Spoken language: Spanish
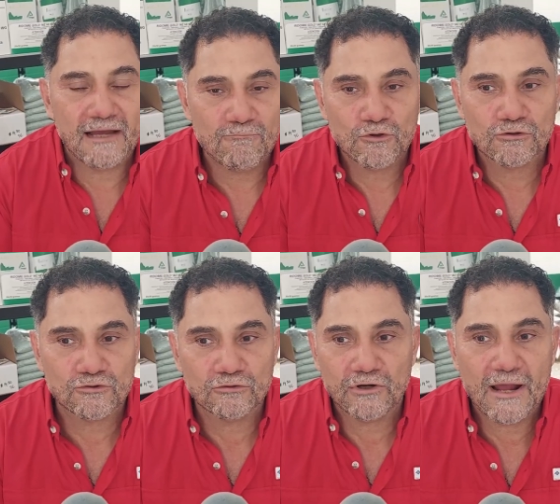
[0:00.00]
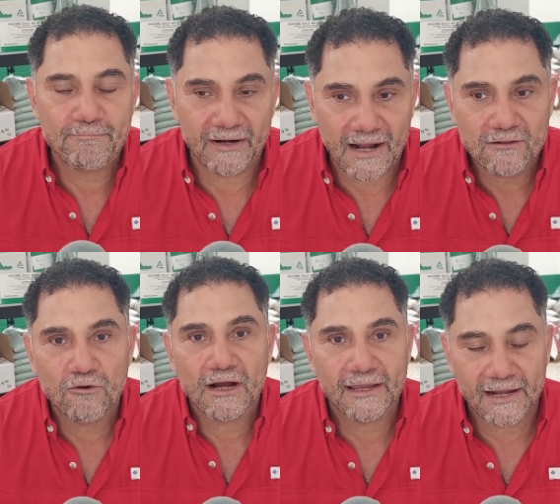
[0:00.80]
estamos nosotros
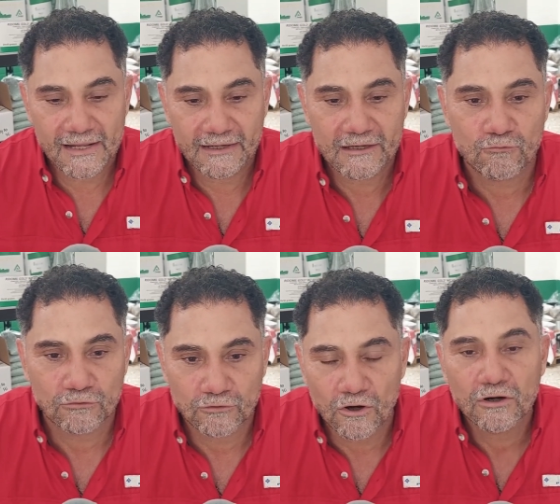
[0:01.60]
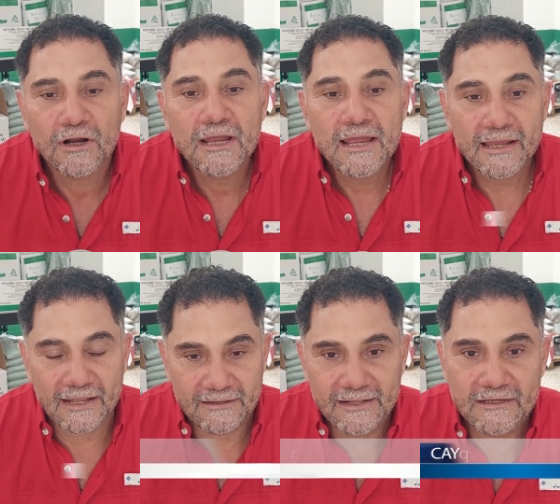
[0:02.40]
esperando a aquel agricultor
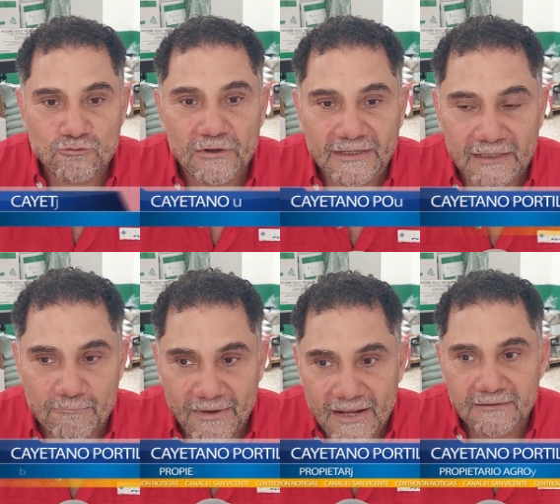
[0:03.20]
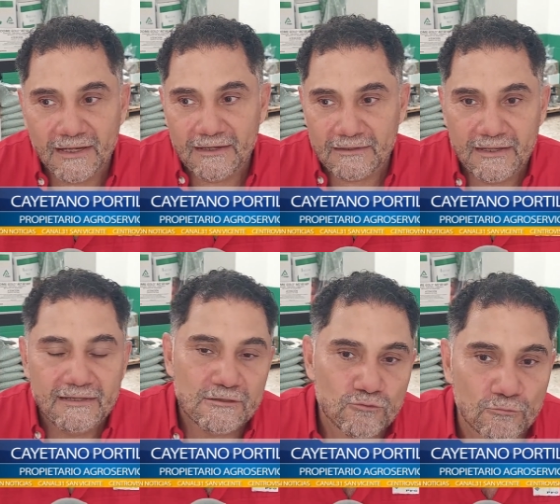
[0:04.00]
que tiene su herramienta, que
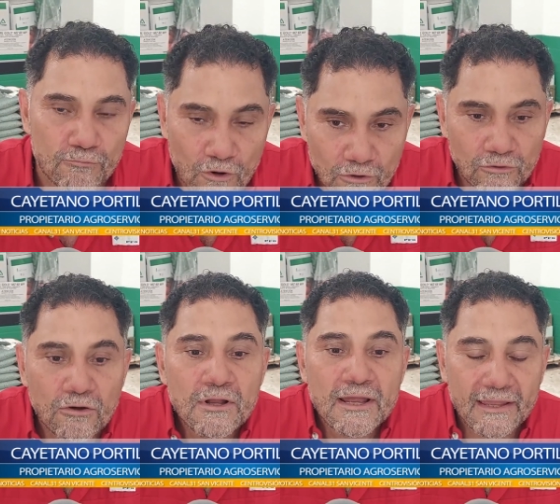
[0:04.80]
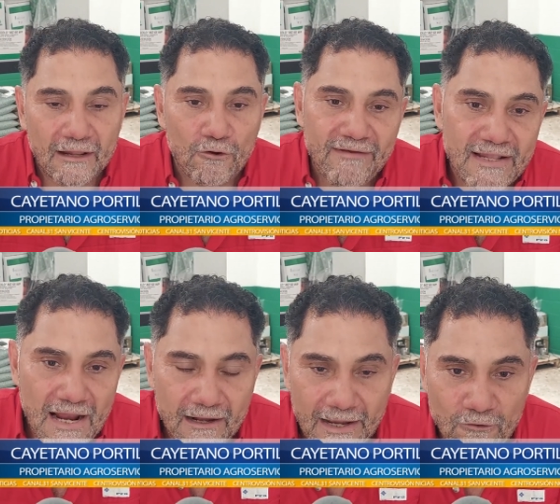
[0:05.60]
tiene su bono, que lo,
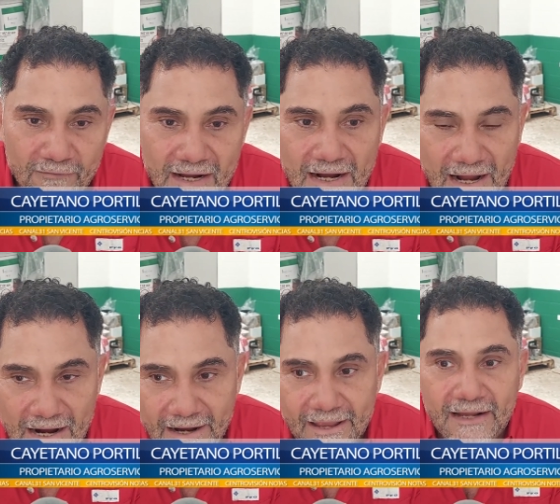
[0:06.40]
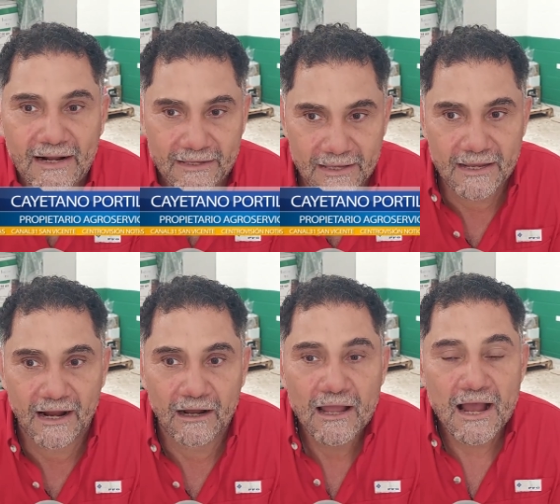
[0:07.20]
venga, que lo venga a canjear
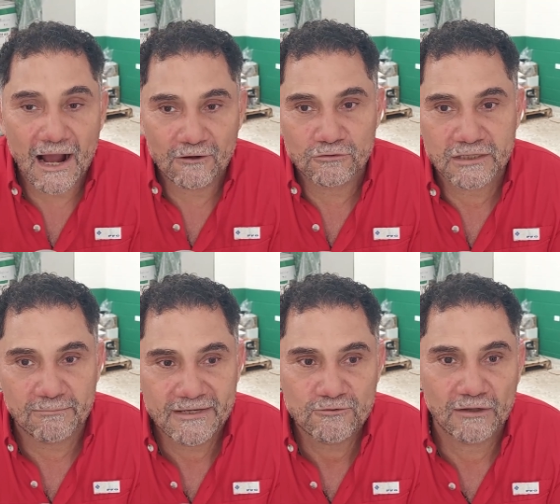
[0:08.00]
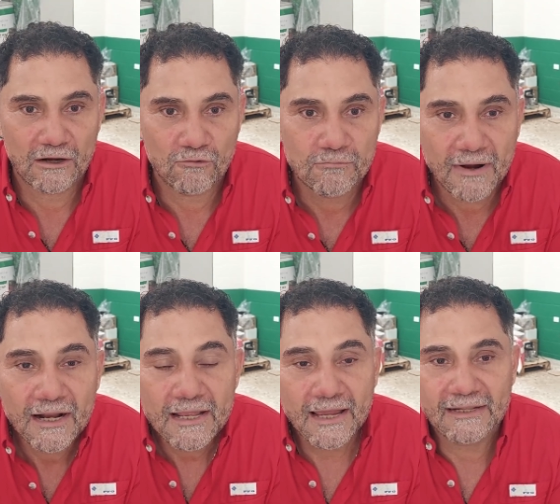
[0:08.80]
aquí a Agroservicio La
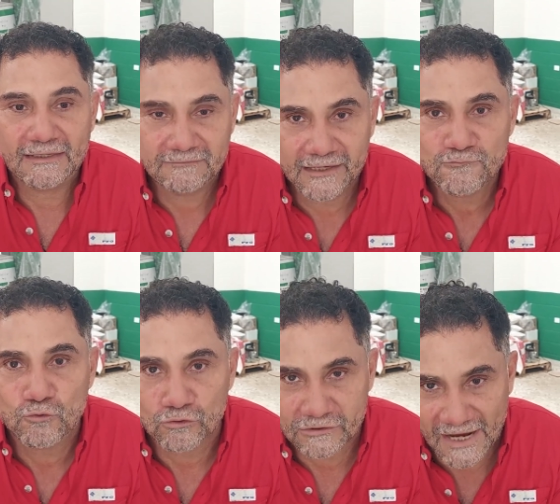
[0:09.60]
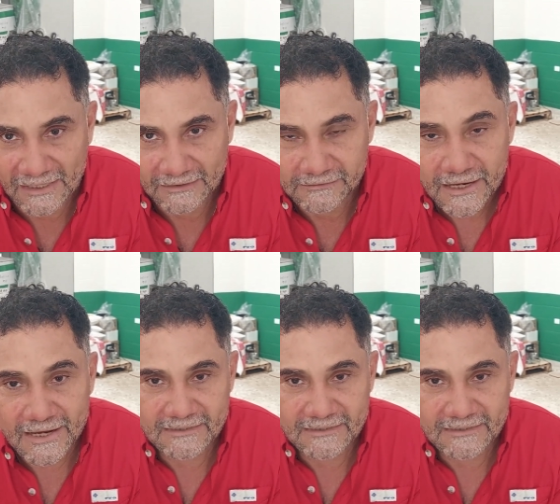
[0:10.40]
Cuma en las tres sucursales.